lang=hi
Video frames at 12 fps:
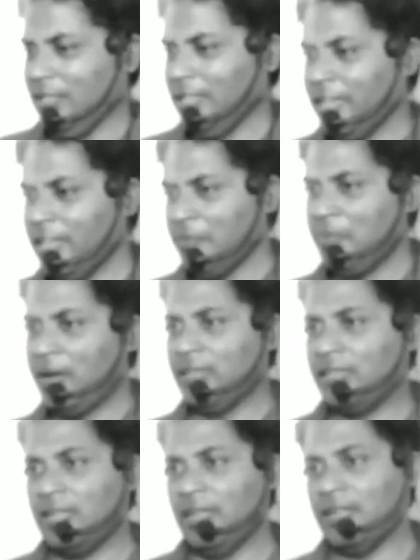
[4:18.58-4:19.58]
यही
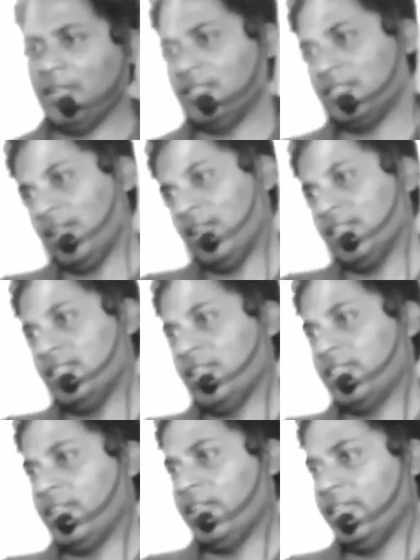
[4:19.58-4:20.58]
बात कहकर चला
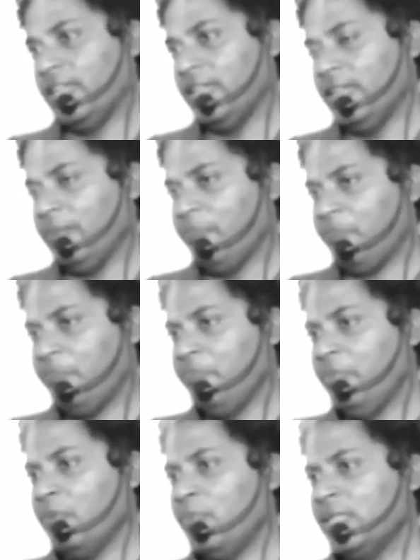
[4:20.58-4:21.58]
जाता है
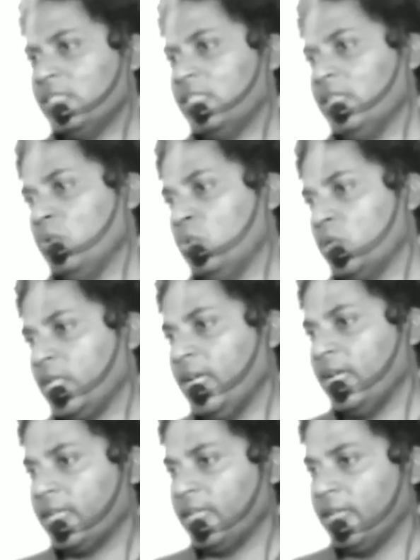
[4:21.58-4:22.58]
विवश है वो
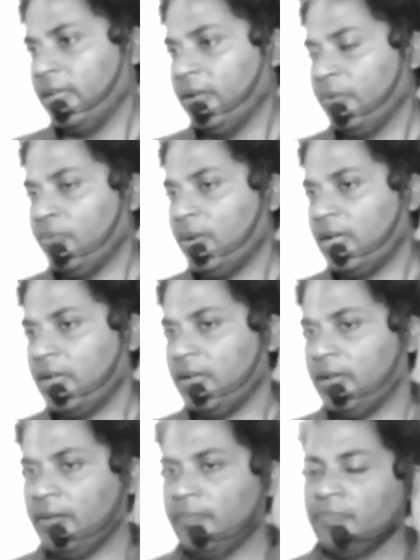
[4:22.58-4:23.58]
क्या करे
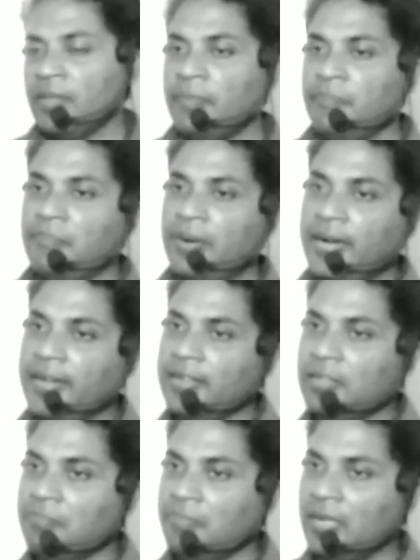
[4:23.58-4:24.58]
वहाँ
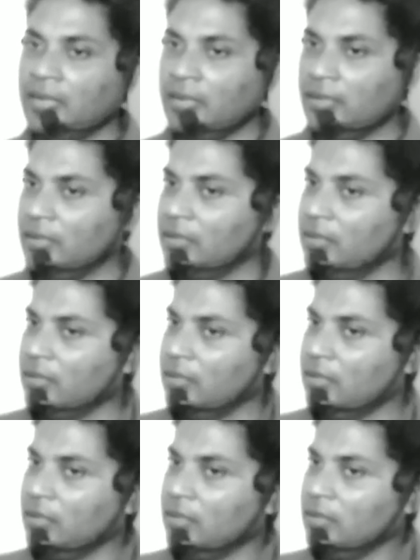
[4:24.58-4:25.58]
भारत माँ
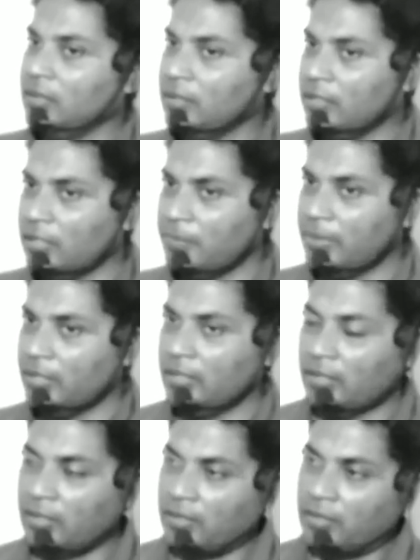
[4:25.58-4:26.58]
की
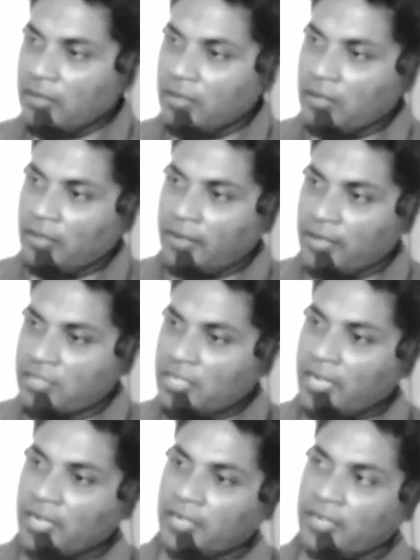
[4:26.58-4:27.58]
भी
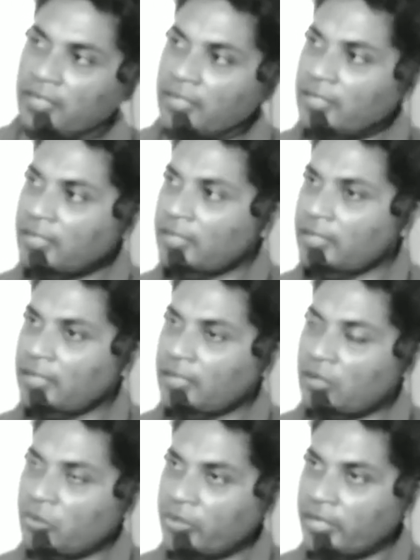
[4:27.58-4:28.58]
रक्षा करनी है
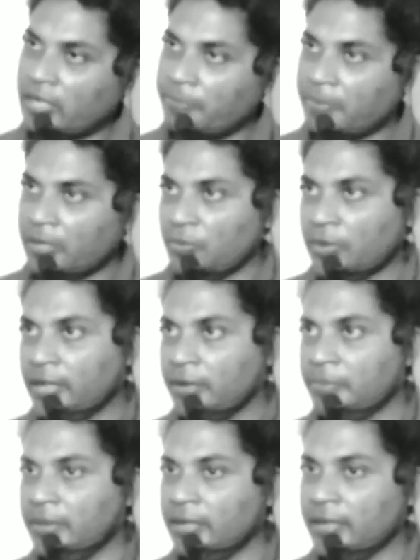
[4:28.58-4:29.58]
और यहाँ परिवार
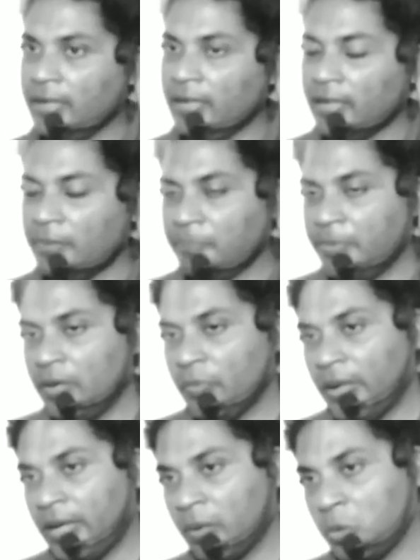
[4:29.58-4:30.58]
भी है लेकिन
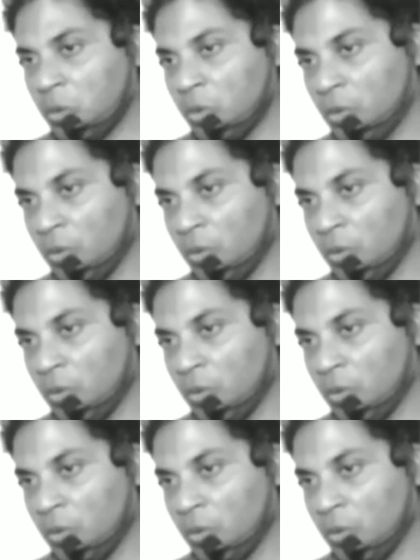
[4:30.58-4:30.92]
परिवार को